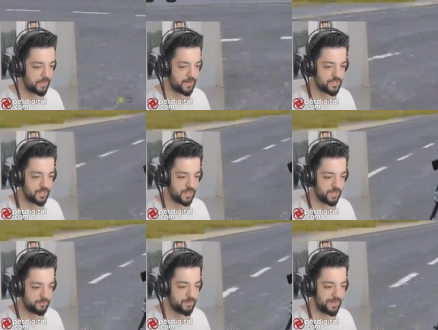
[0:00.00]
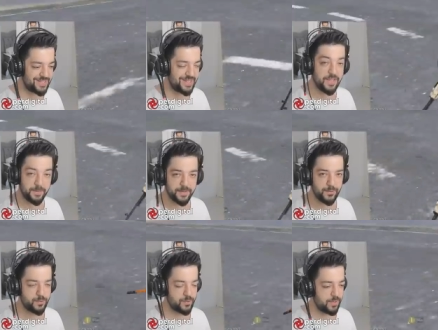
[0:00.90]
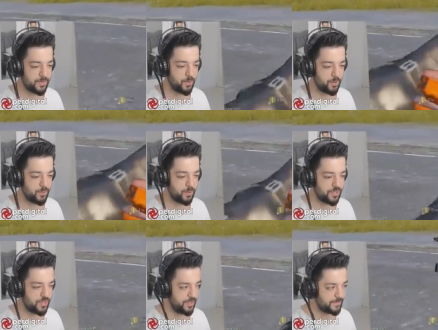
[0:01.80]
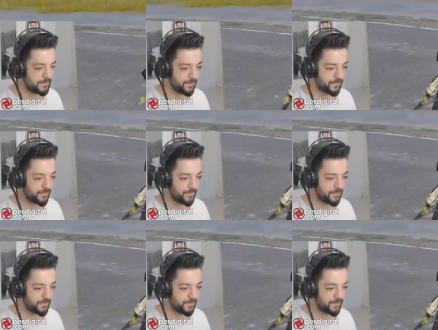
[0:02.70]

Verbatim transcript: Araçla bir baskın yapıldı üzerime doğru 4 kişi.